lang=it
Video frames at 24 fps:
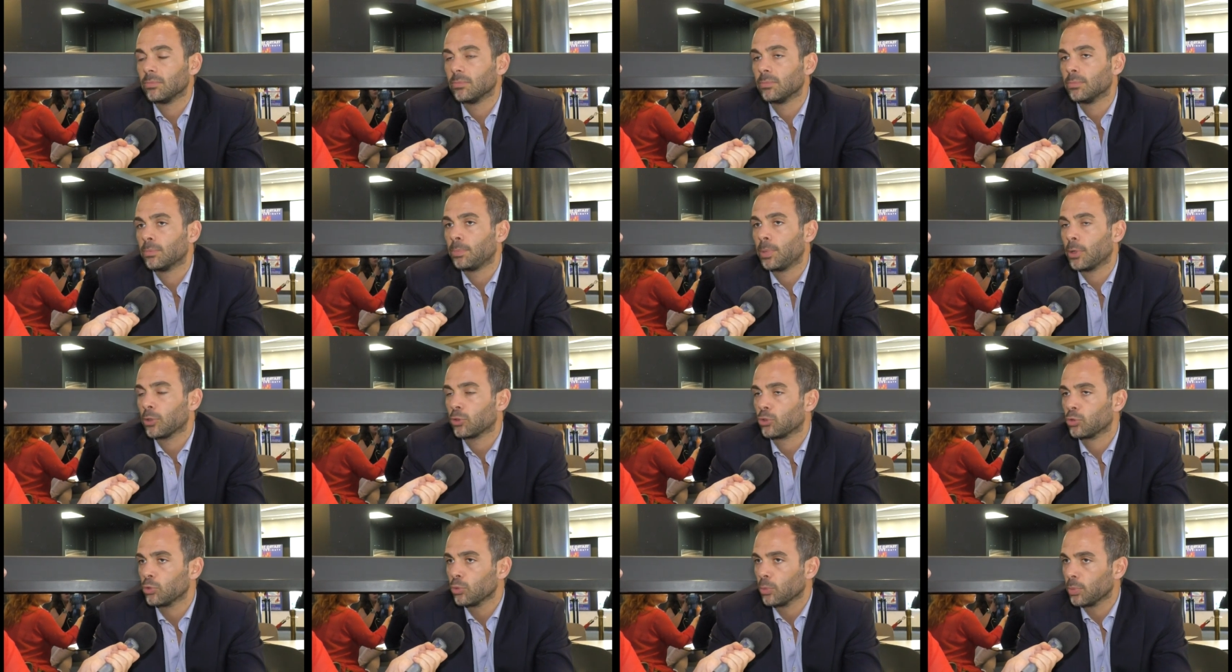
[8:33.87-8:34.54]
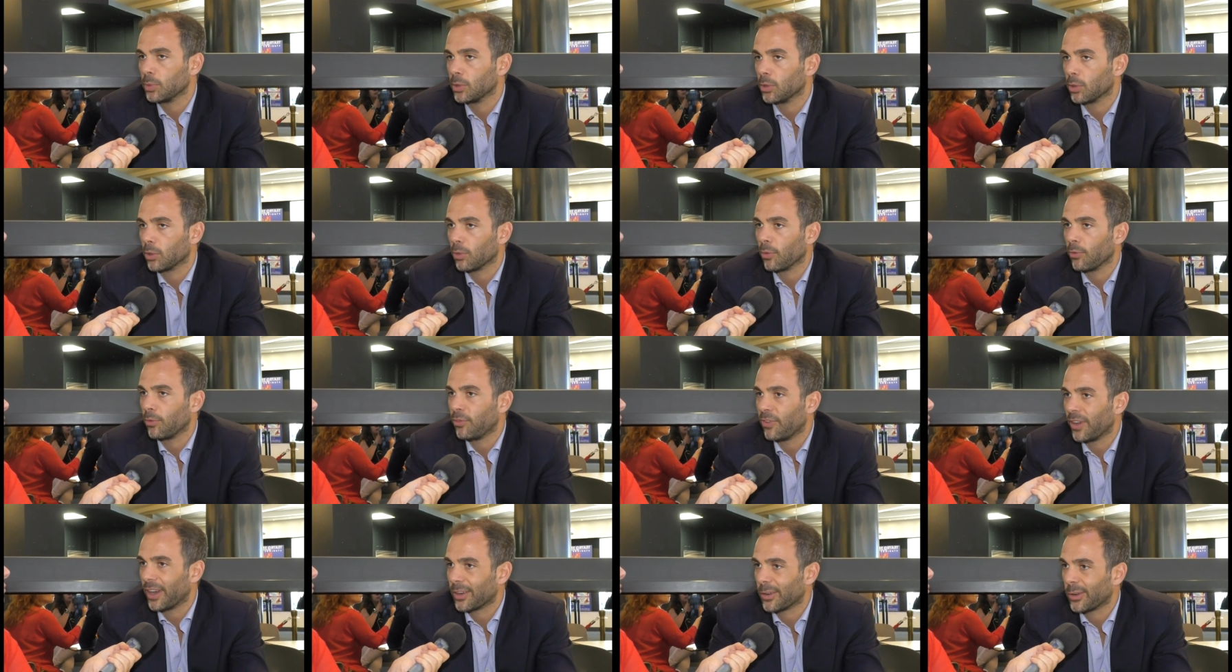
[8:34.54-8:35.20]
un po' stupido non
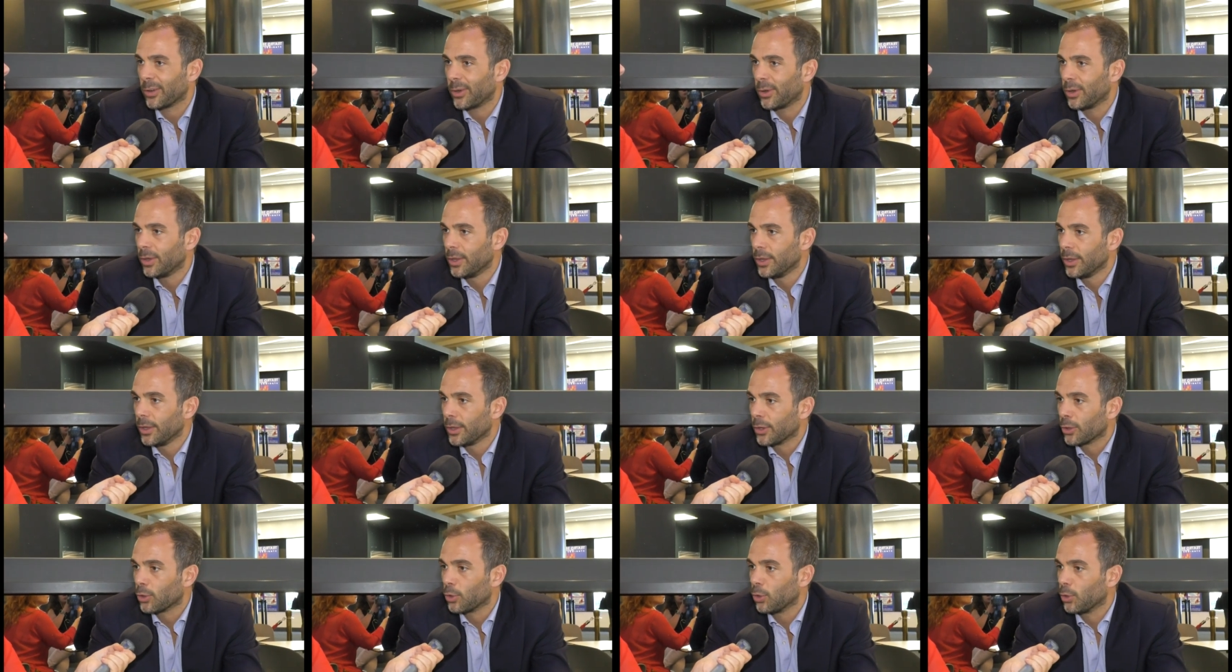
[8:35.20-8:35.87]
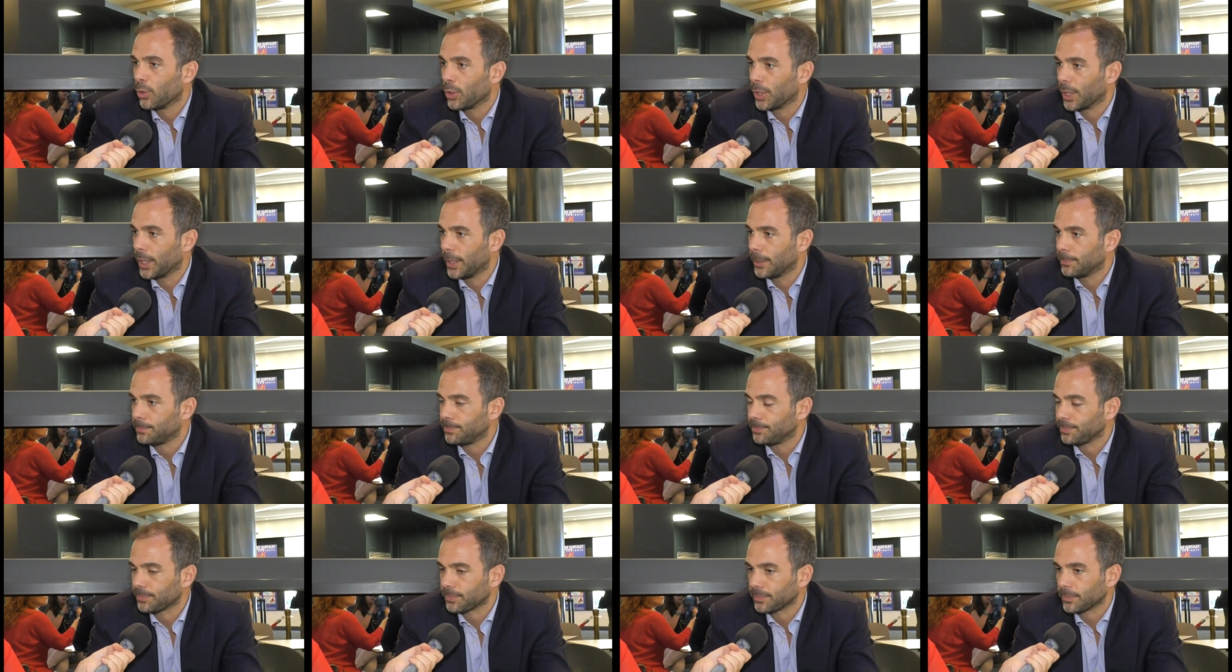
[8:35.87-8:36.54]
farlo con,